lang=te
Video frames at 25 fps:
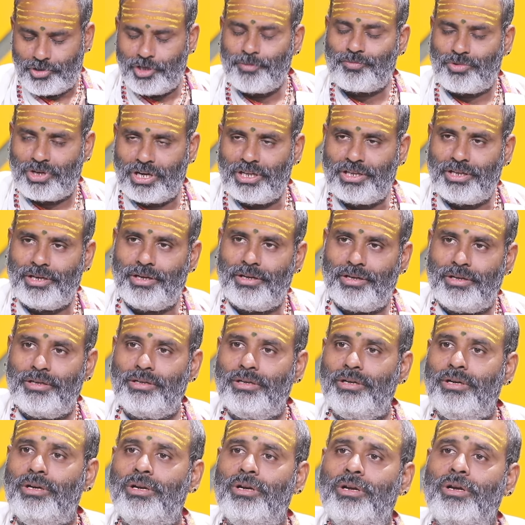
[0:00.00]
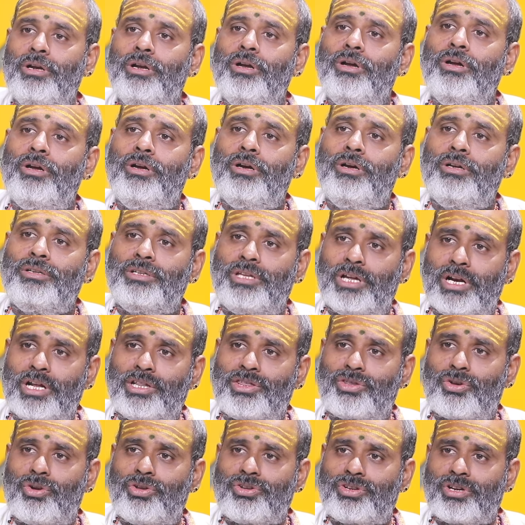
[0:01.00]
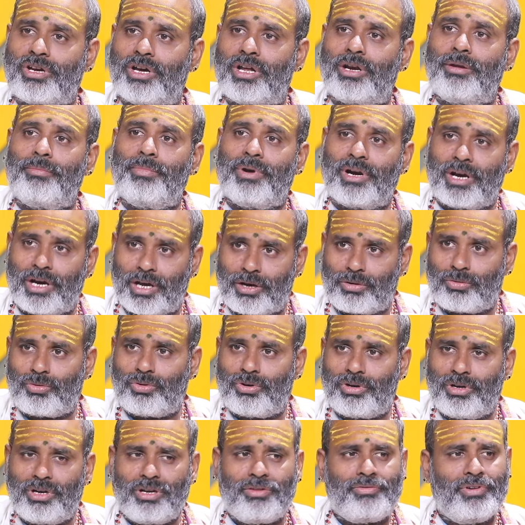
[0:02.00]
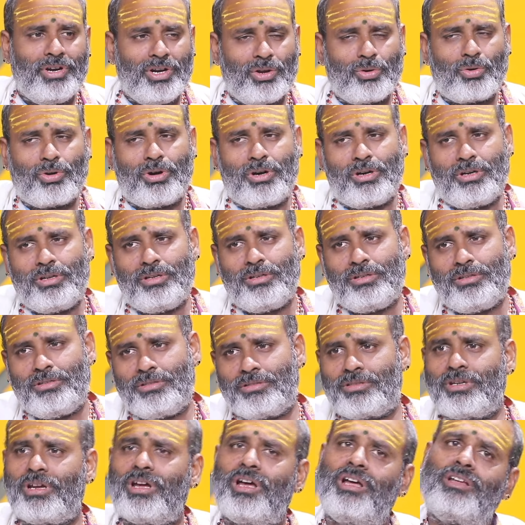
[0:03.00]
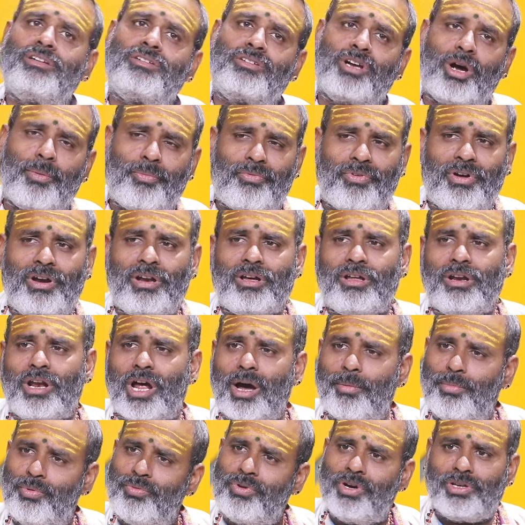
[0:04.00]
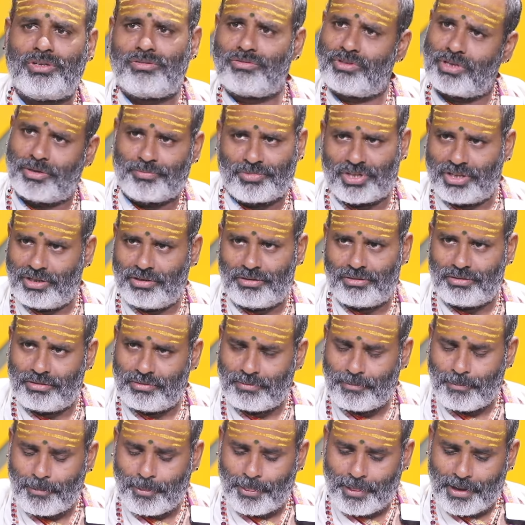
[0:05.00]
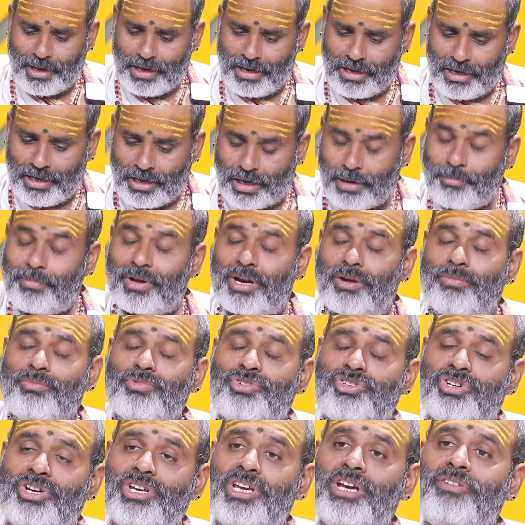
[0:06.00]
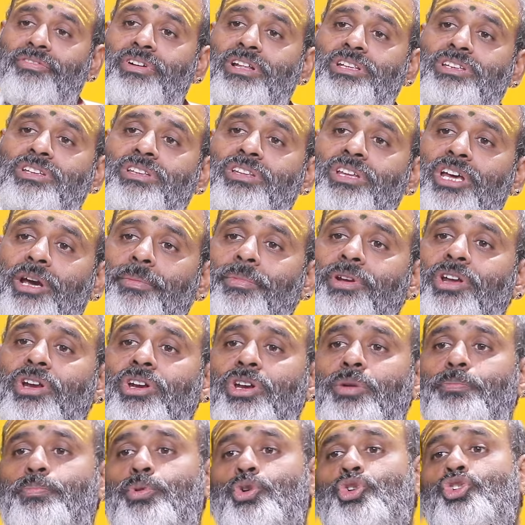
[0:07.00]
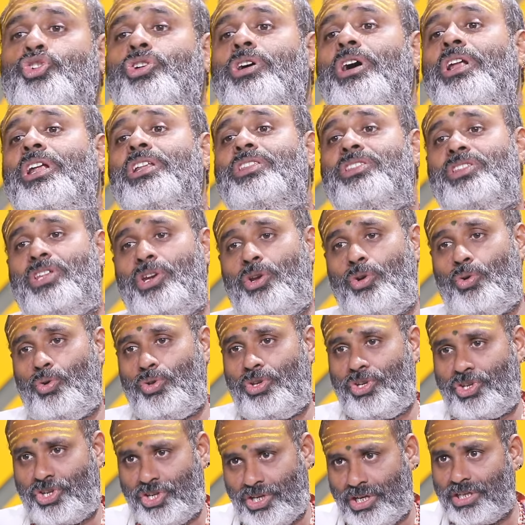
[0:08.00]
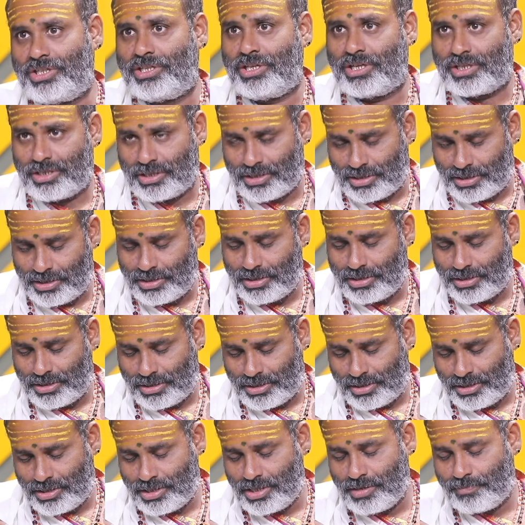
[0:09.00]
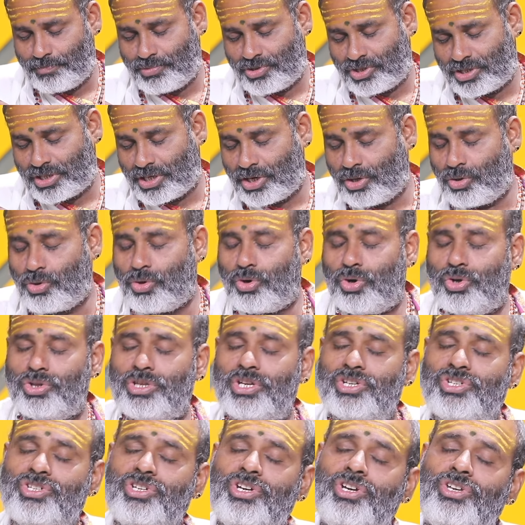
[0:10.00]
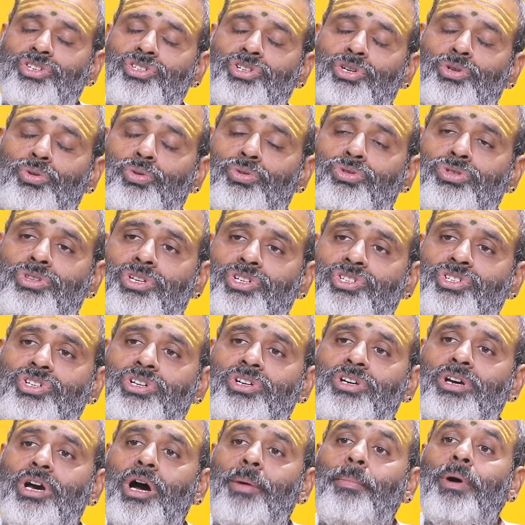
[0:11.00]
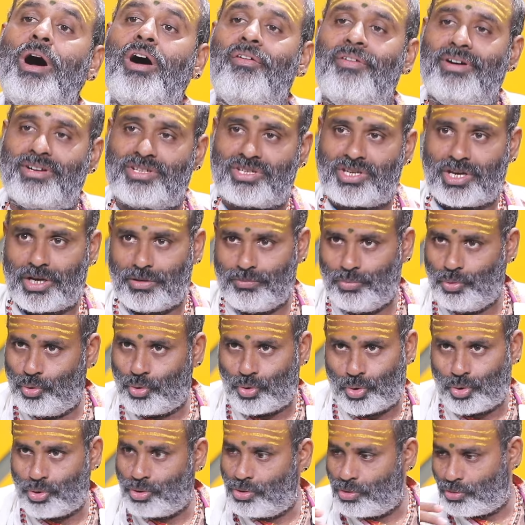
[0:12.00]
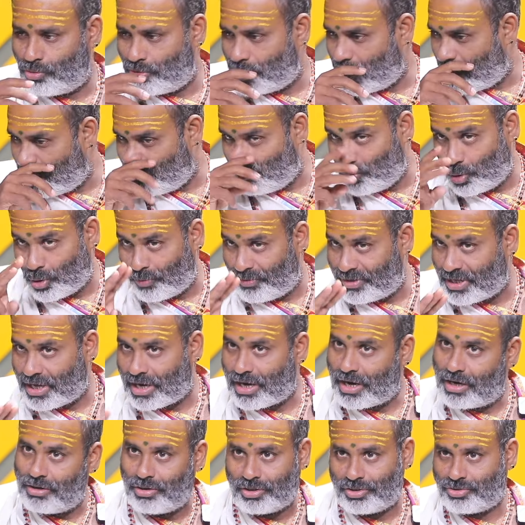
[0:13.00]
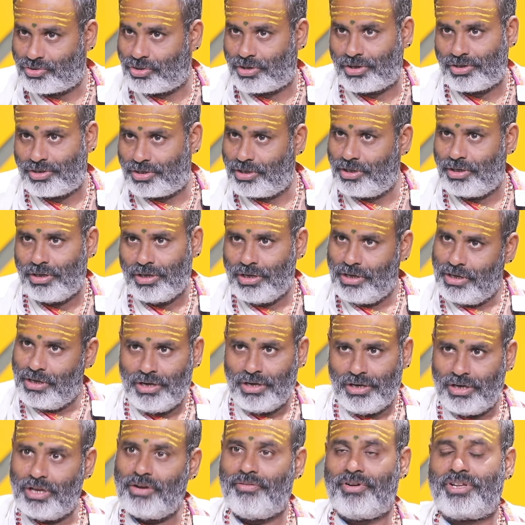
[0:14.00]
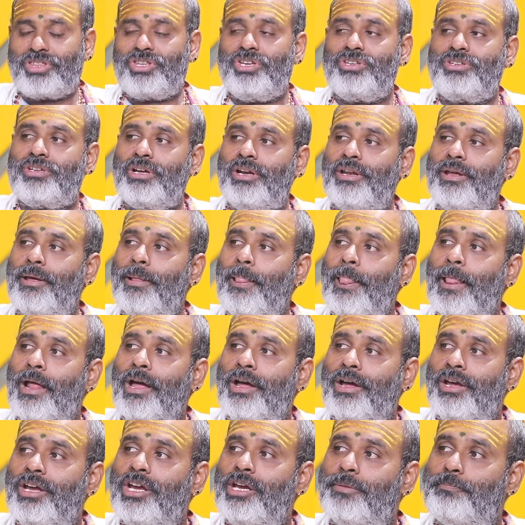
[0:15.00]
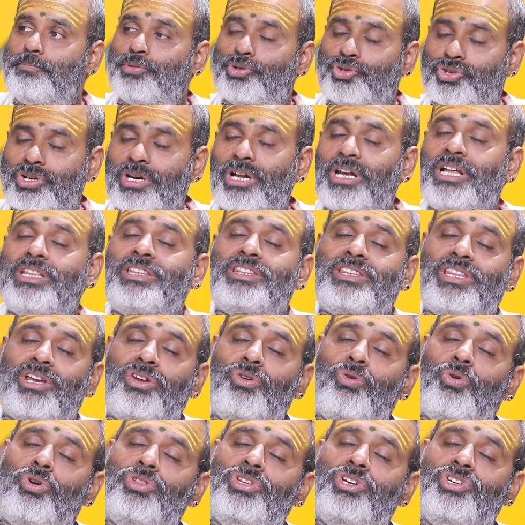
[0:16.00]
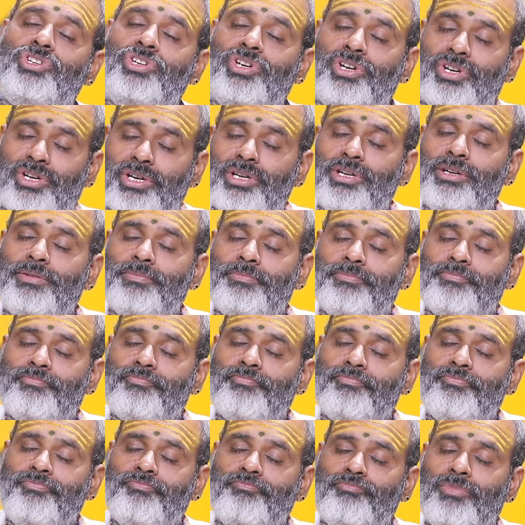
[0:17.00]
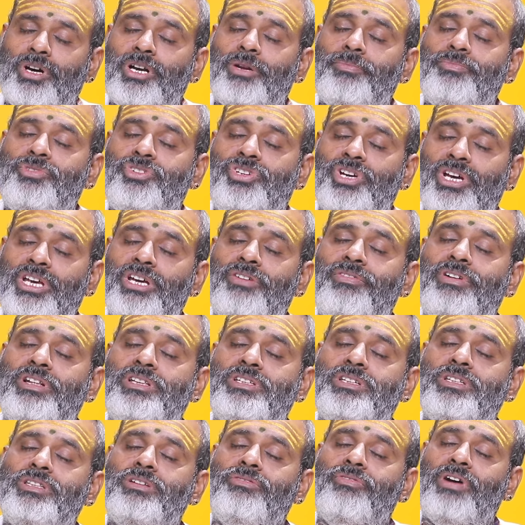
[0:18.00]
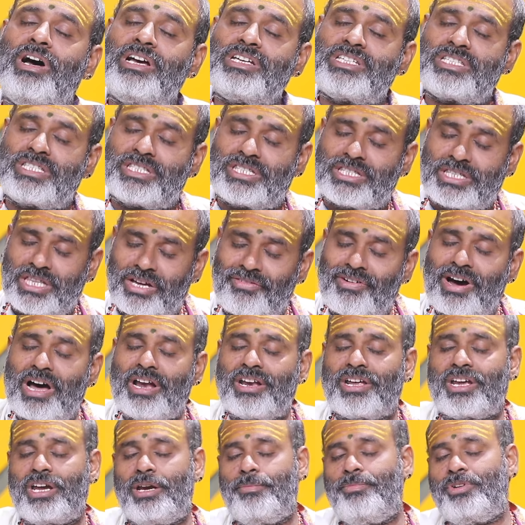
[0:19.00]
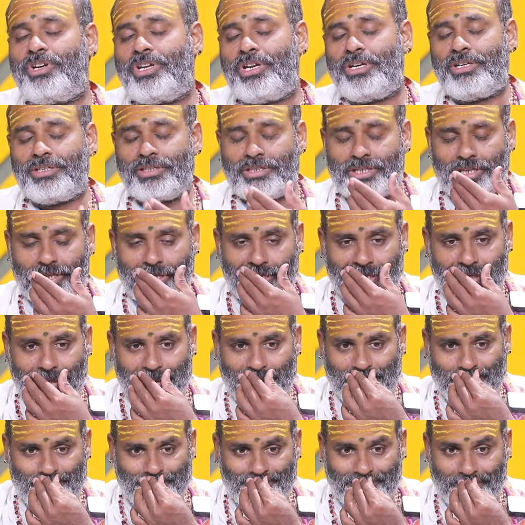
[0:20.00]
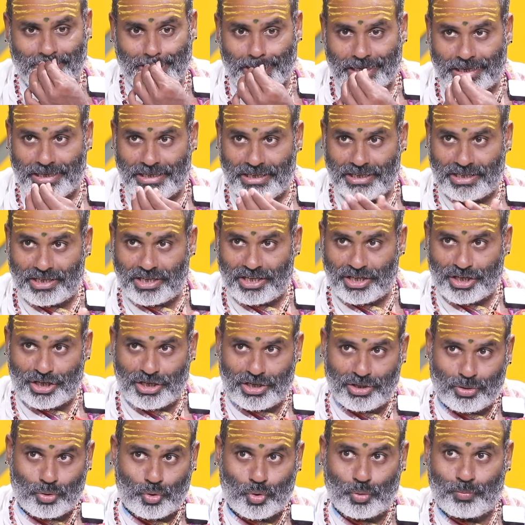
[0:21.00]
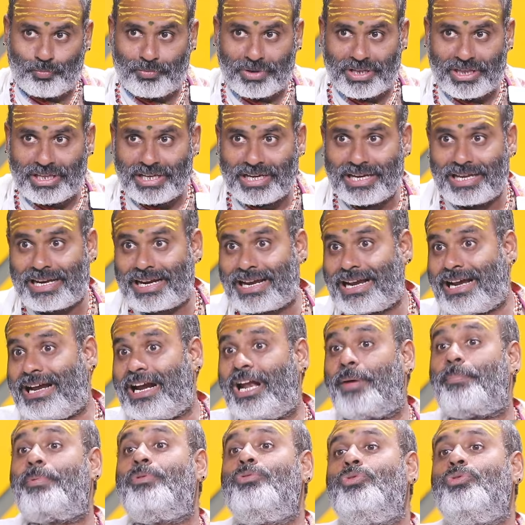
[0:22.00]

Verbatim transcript: చెప్తున్నదే ధనత్రలక్ష్యంగానే బంగారం కొనండి వెండి కొనండి ఆ షాప్ వాళ్ళకి లాభం అయితే సంథింగ్ మనం చేయవలసింది ఏమిటంటే పుష్కల త్రయోదశి అంటారు దాన్ని ఈ త్రయోదశి చతుర్దశి అమావాస్య మూడు రోజులు కూడా మూడు విధానాలు అంత నుంచి నిర్వర్తించాలి ఈ పుష్కల త్రయోదశికి మనం చేయవలసింది వాస్తవానికి ఏమిటి అంటే మన ఇంటికి గుమ్మం దగ్గర గడప